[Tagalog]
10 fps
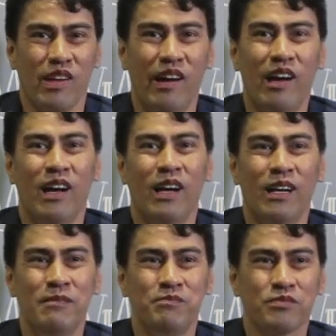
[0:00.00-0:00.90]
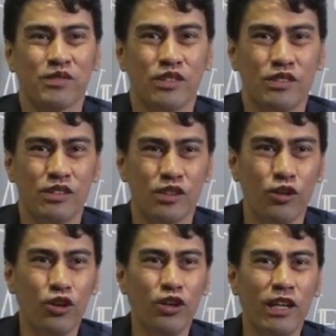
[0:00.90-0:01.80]
Uh,
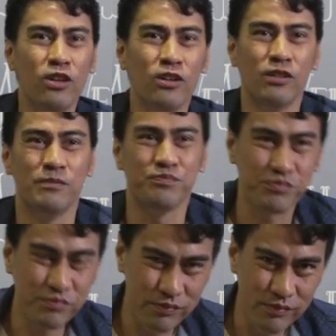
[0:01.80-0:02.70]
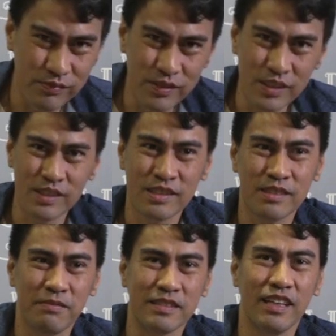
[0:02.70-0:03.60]
siguro ilong.
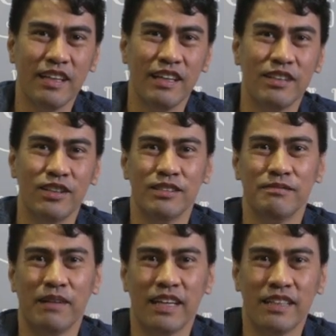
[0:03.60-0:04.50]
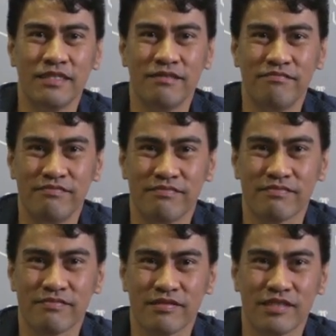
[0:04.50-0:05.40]
Kasi ano, parang
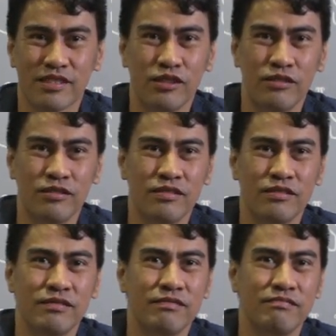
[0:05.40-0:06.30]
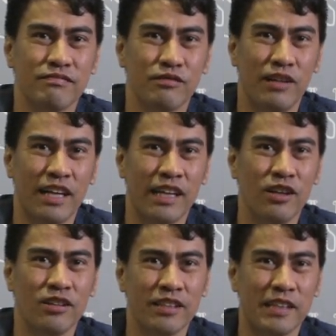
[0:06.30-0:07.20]
kung walang
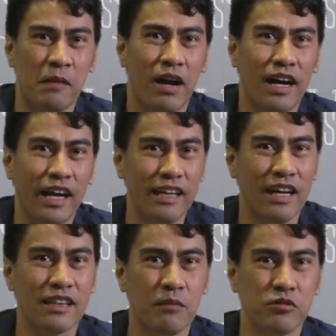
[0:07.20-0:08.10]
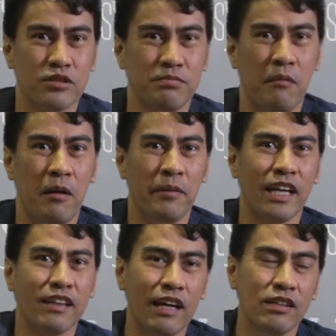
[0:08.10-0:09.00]
ilong, hindi tayo makakahinga tapos
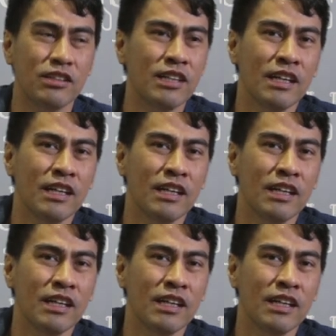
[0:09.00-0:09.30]
mamamatay tayo.